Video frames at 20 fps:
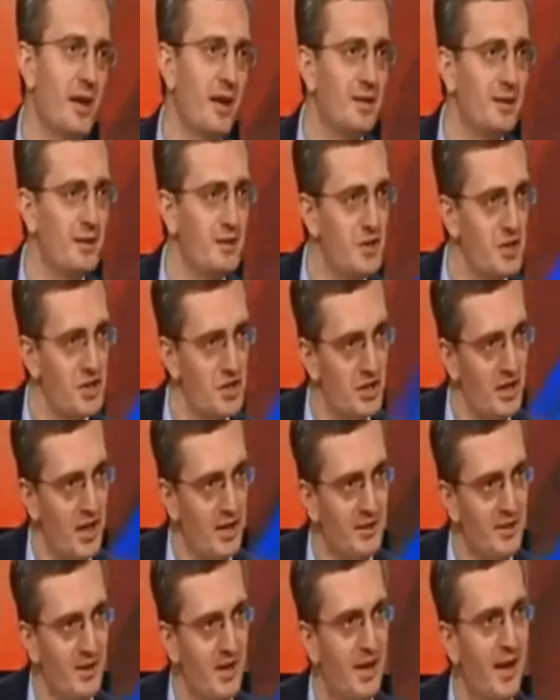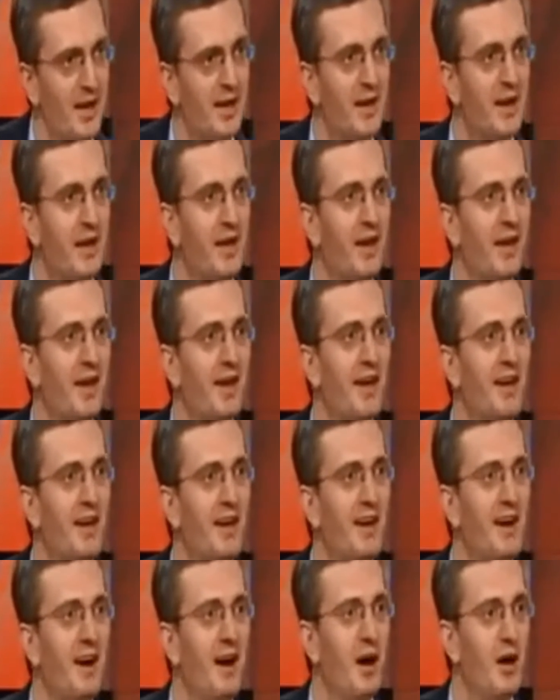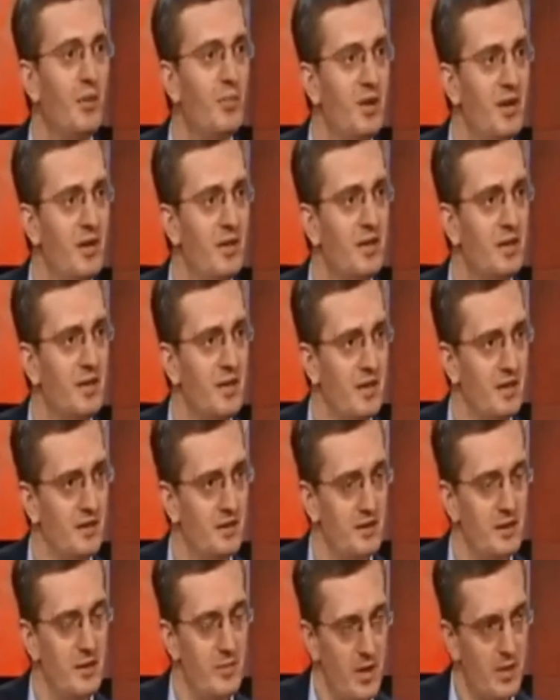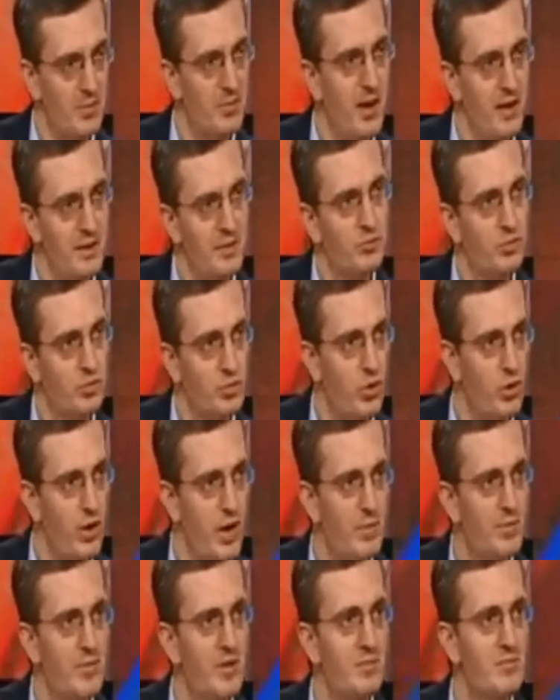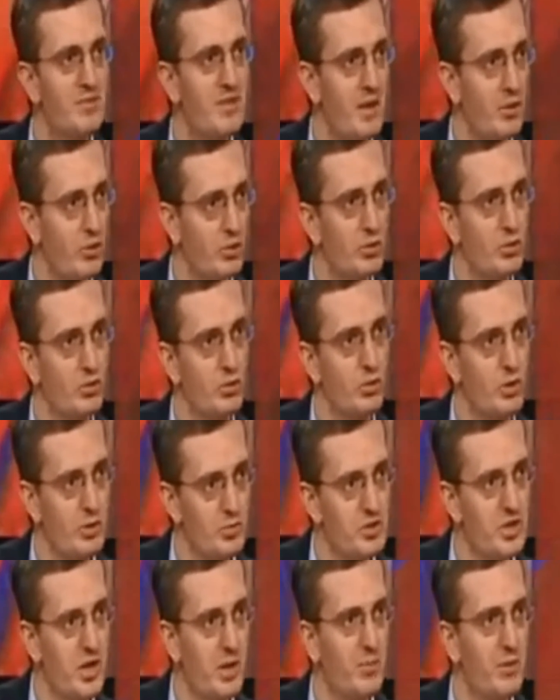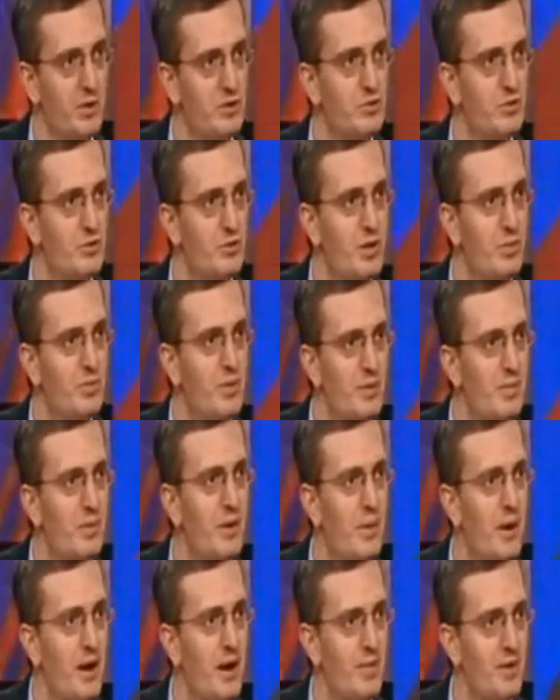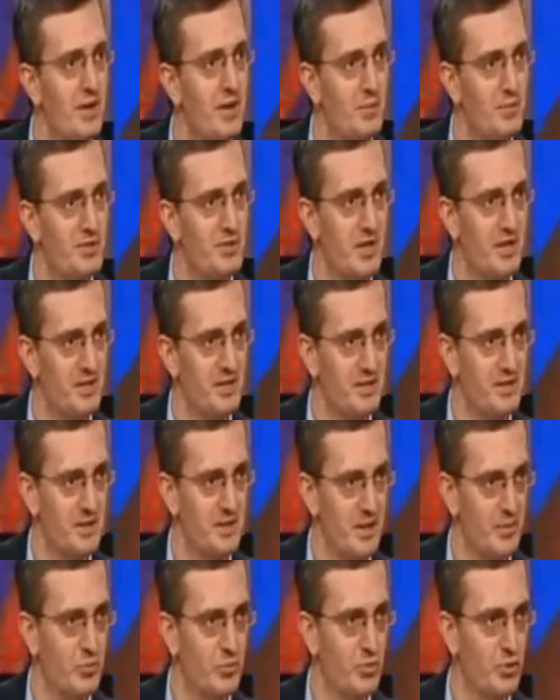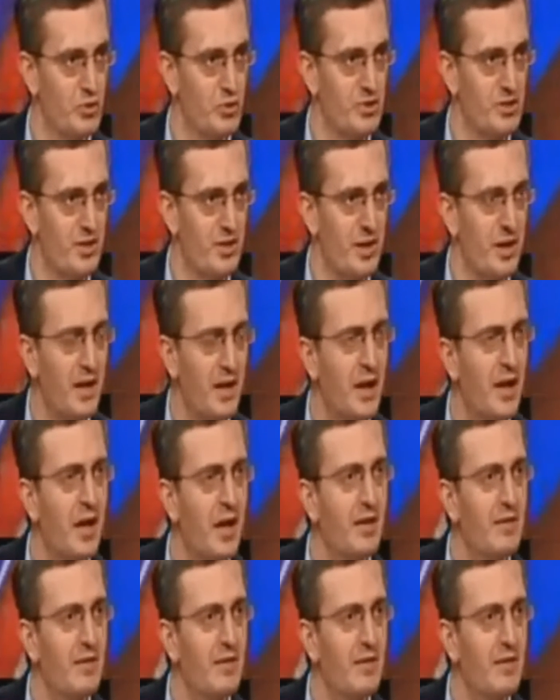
Kendini çeşitlendirerek e, ee, AB'ye de gerektiğinde bak ben burada önemliyim sen Orta Doğu'da bir şey yapmak istiyorsan benimle beraber yapacaksın diye bunu göstererek